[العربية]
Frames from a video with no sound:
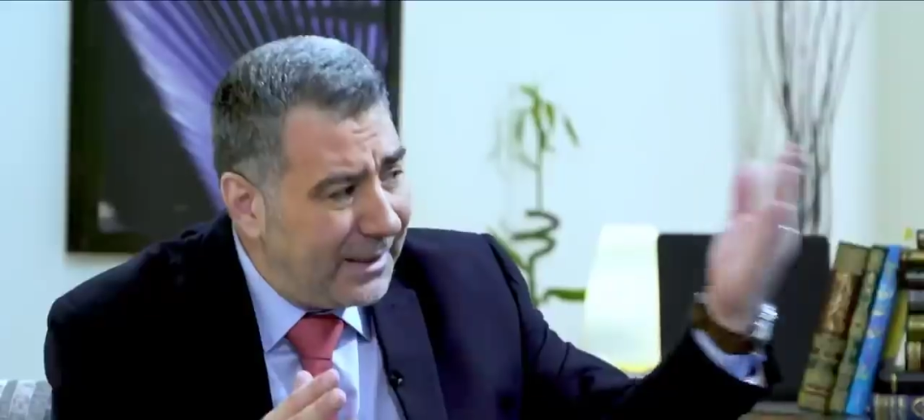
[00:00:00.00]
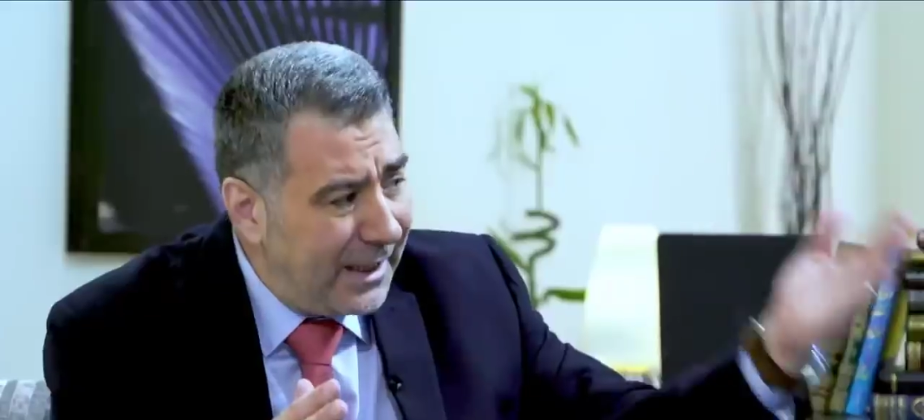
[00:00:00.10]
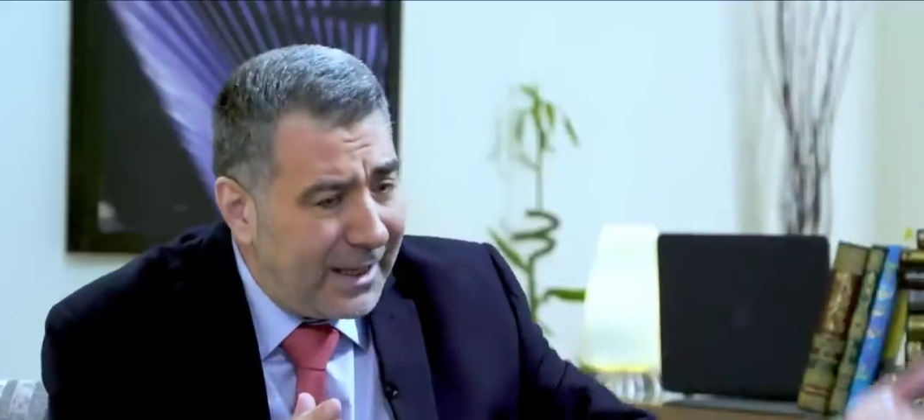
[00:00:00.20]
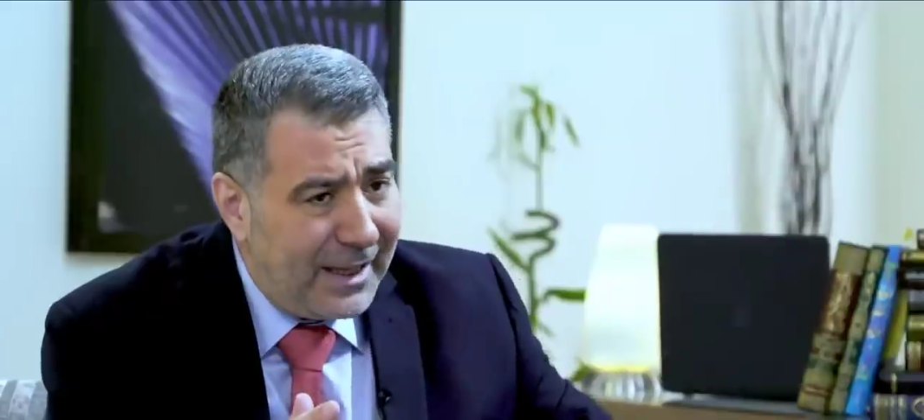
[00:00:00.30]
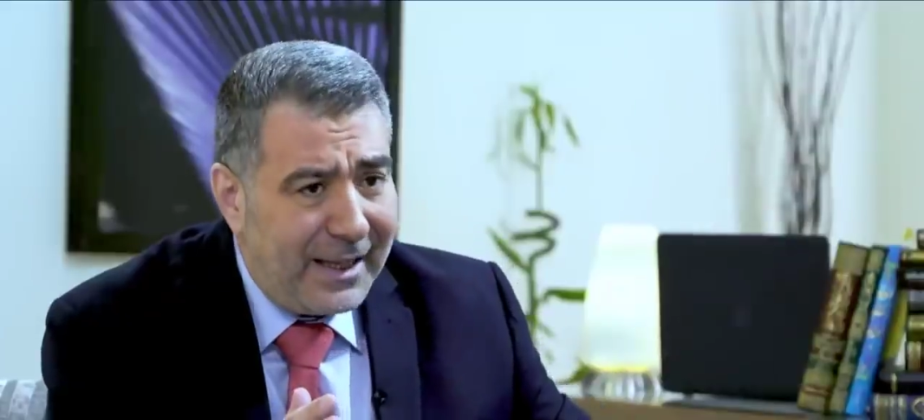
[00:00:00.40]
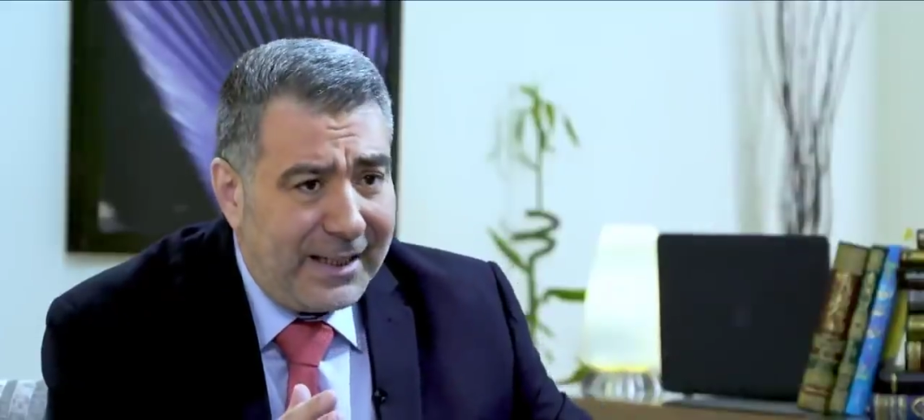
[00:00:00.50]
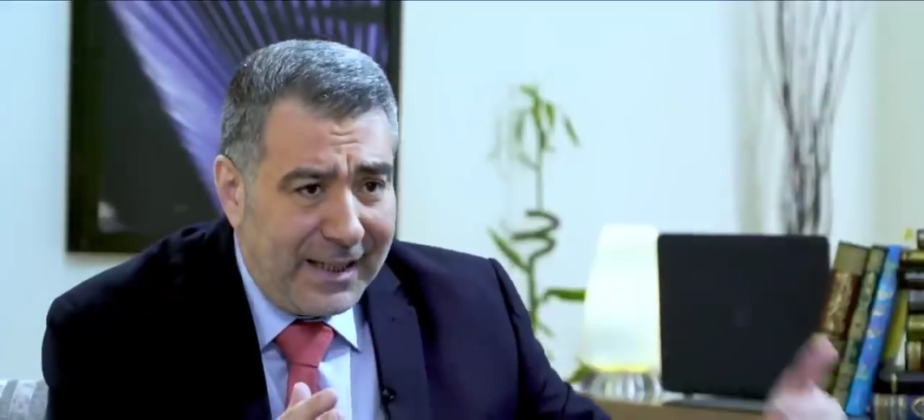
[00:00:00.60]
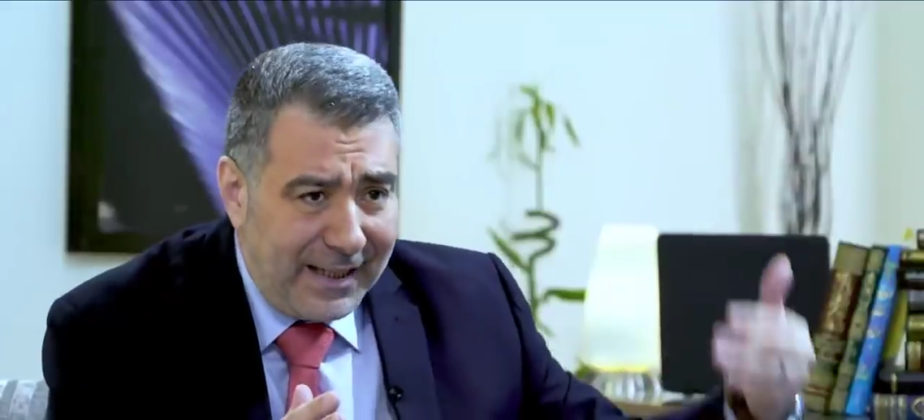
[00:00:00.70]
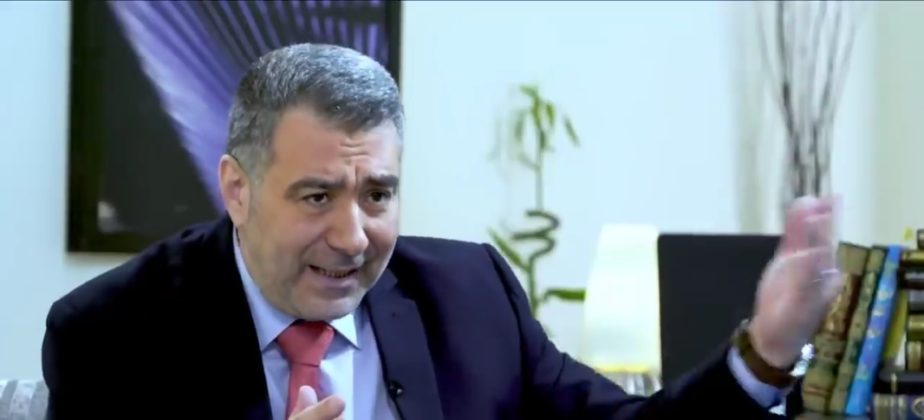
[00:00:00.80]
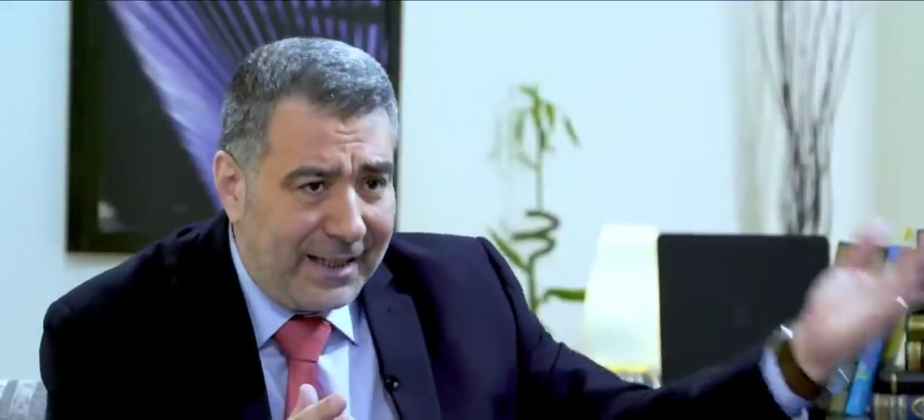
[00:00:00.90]
لنرى
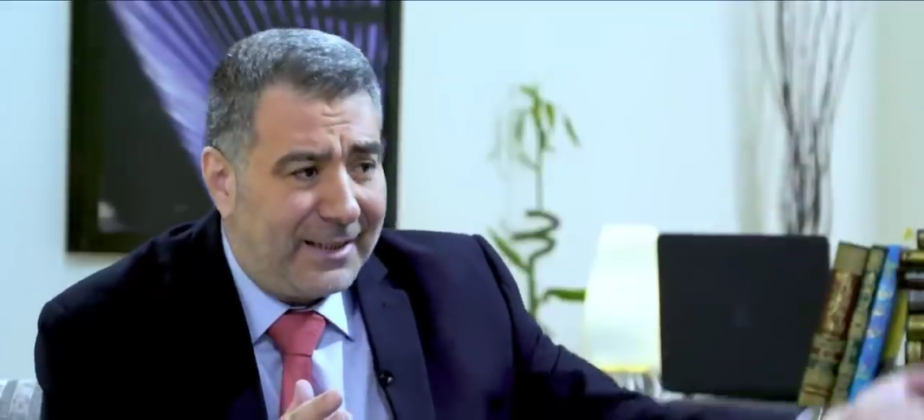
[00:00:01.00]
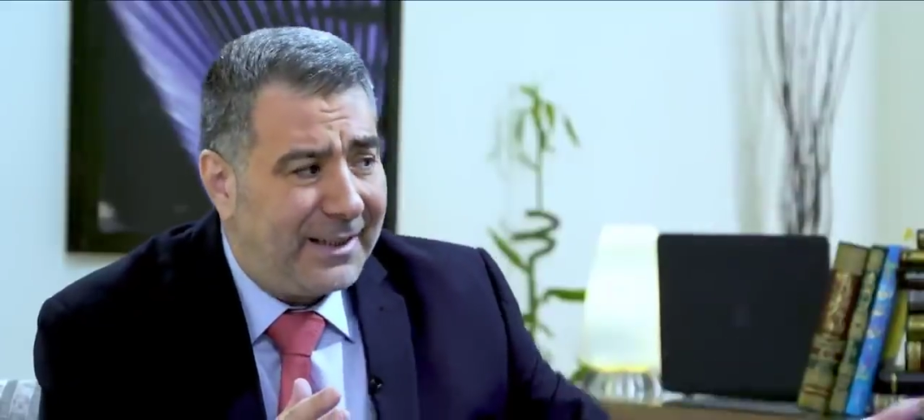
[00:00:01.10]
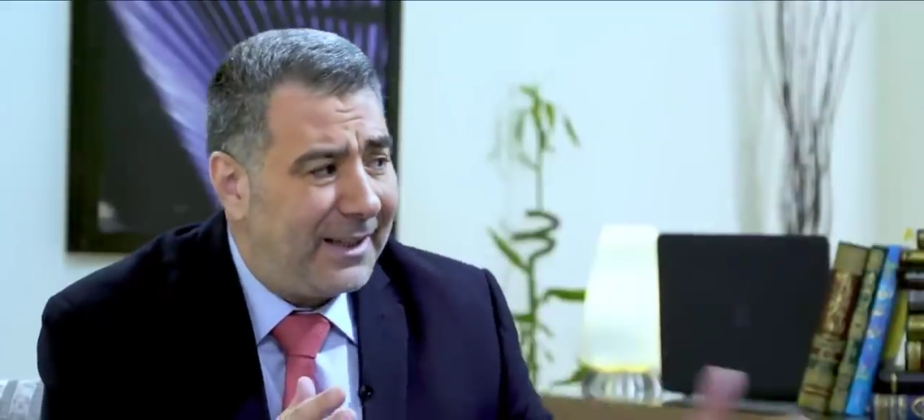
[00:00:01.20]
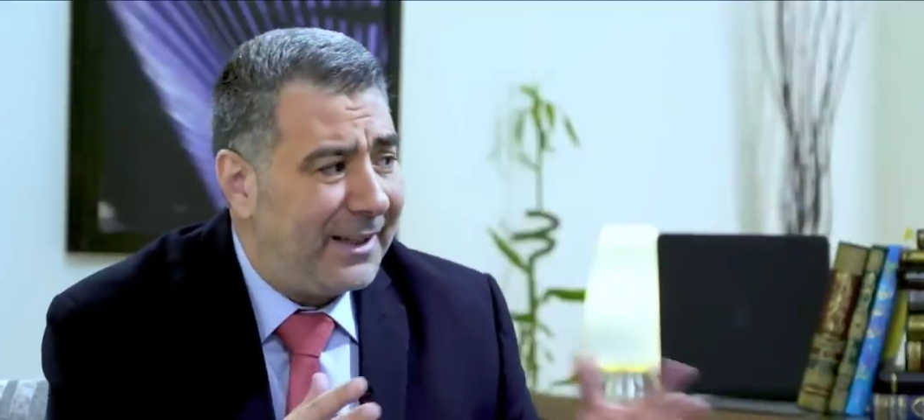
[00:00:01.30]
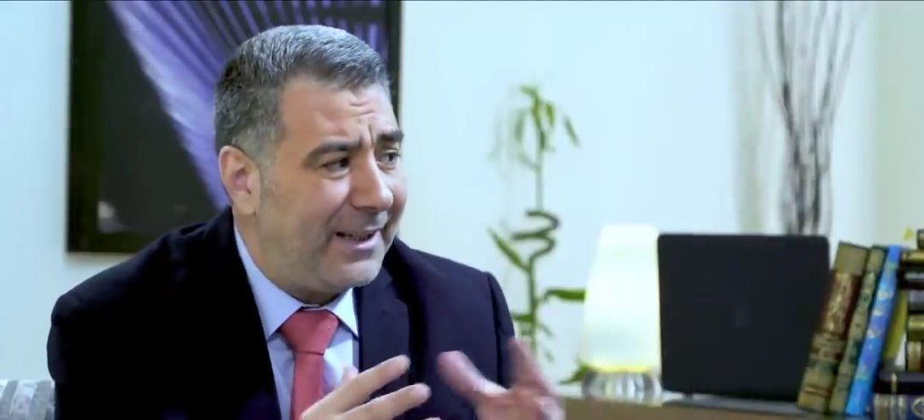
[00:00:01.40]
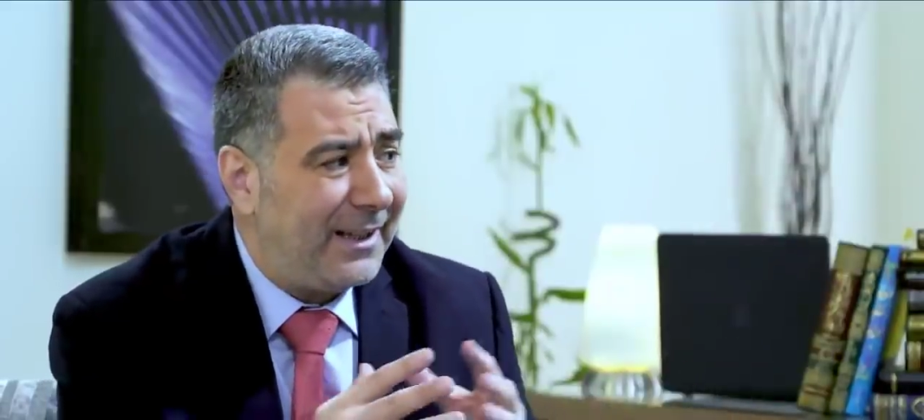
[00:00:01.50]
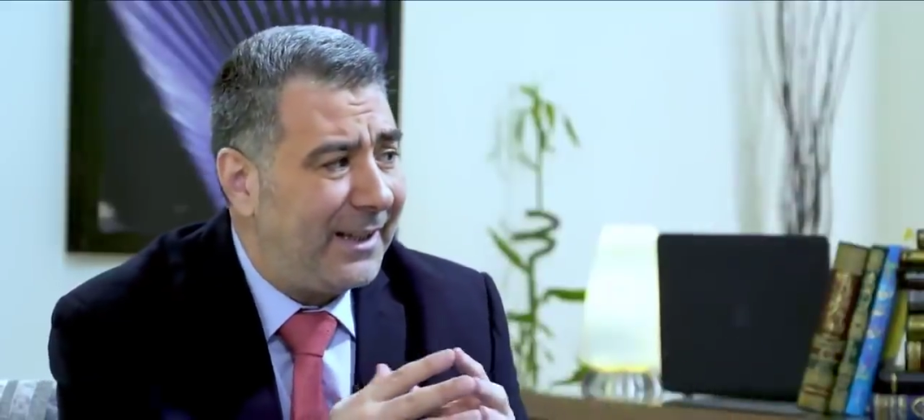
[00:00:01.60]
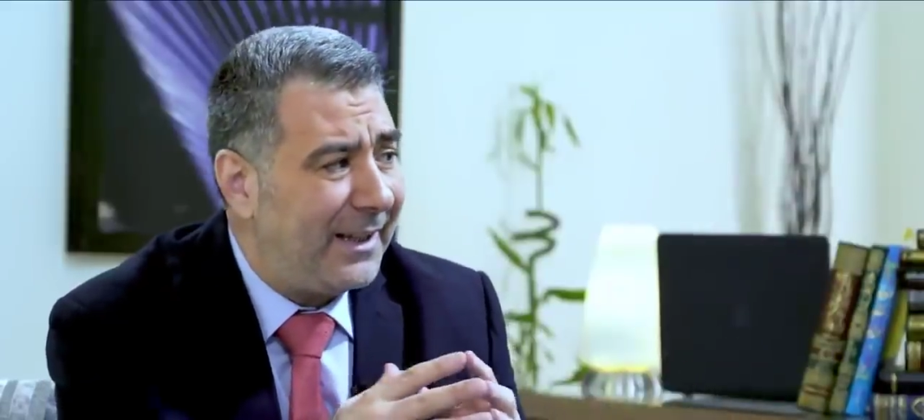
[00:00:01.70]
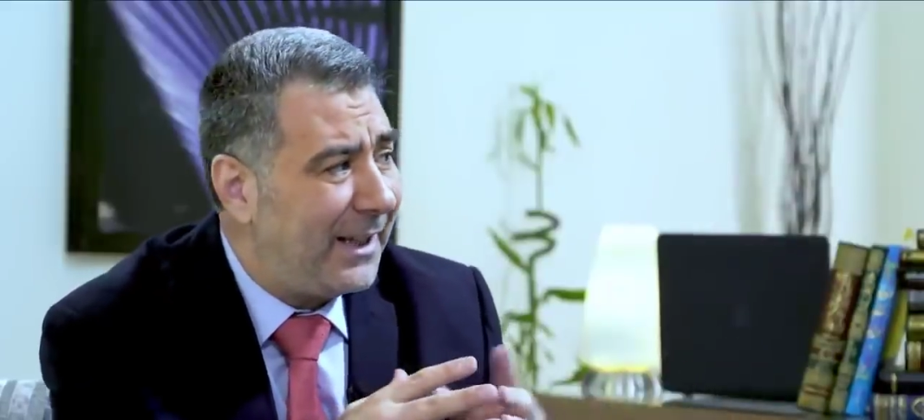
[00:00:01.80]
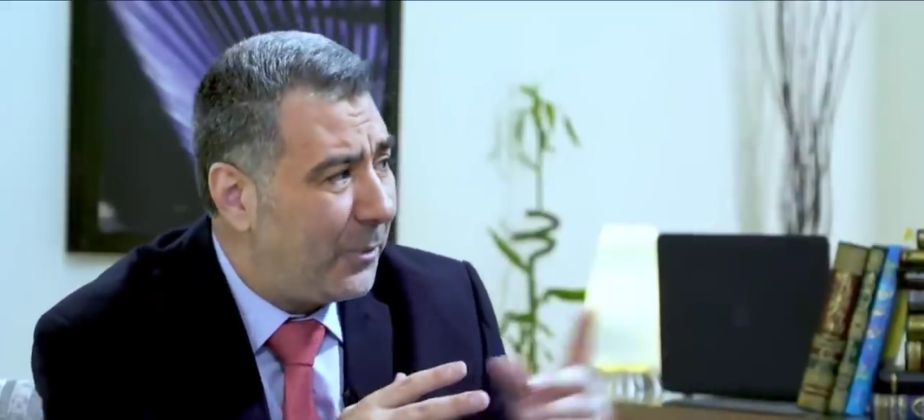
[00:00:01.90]

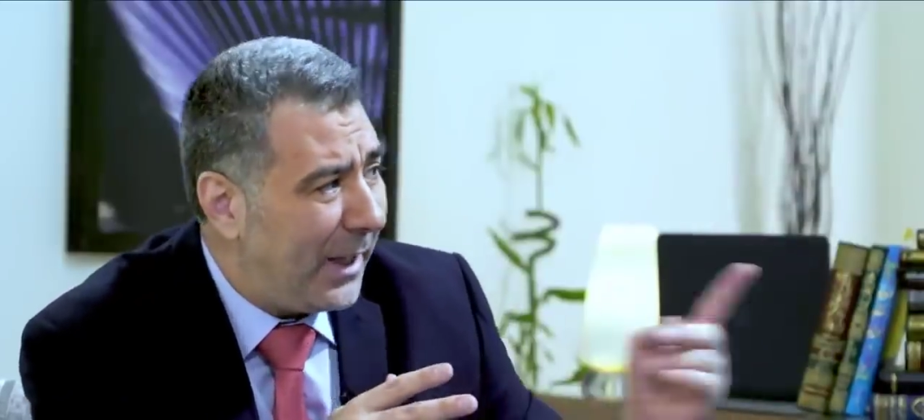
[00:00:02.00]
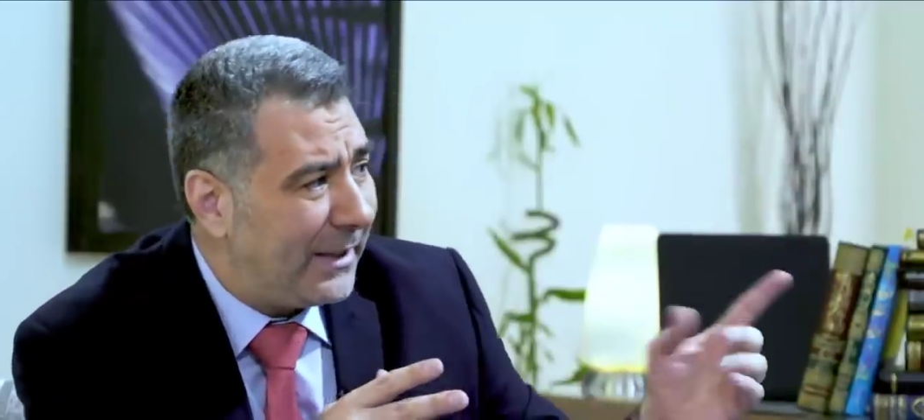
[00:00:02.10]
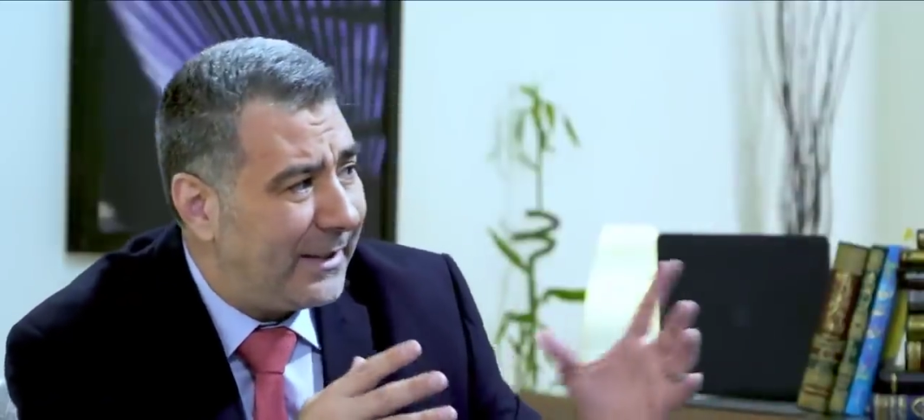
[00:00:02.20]
اللوحة